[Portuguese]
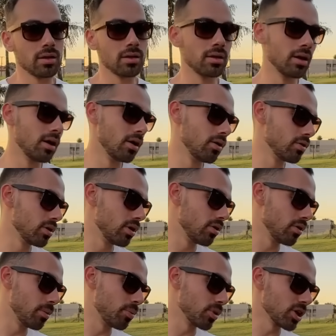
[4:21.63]
Não,
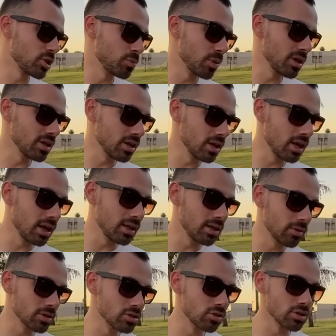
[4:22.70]
não. É porque, tipo, ele, ele
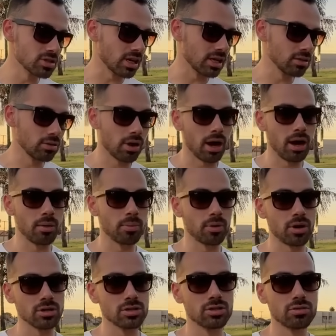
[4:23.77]
deu uma desgostada do carro por
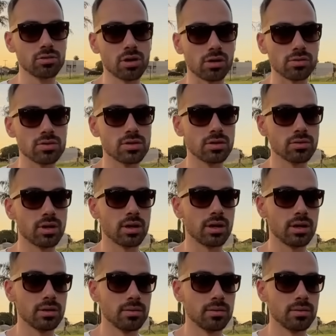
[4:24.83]
causa de tudo que aconteceu, tá ligado?